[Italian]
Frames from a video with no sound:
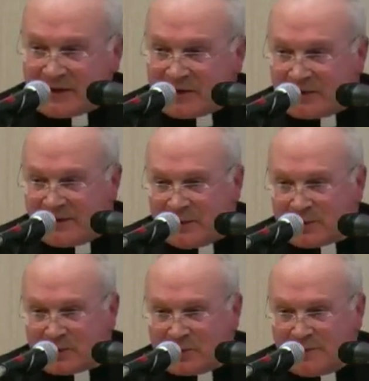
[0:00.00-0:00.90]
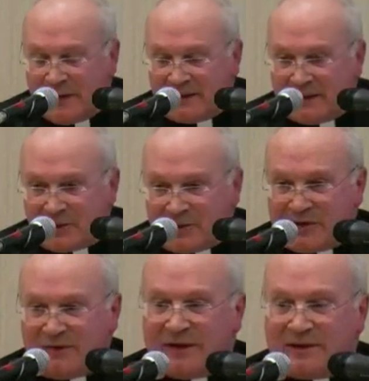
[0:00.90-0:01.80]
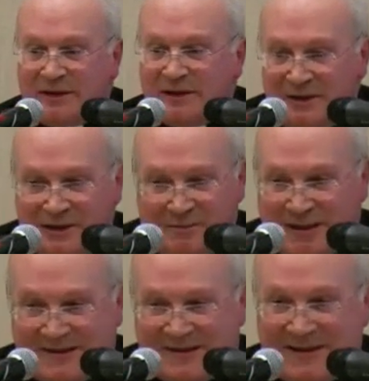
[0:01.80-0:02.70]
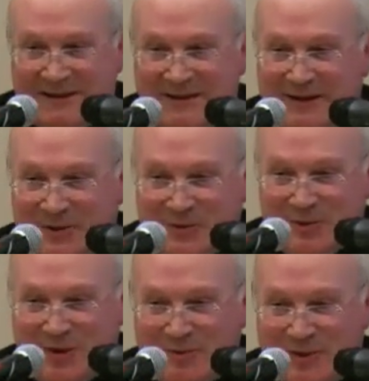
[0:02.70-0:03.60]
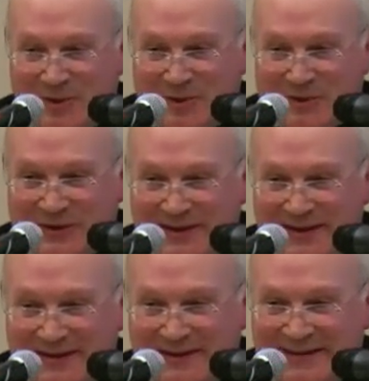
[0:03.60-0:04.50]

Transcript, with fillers: c'è una foto stupenda dove si vede Manzini, che era un uomo illustre,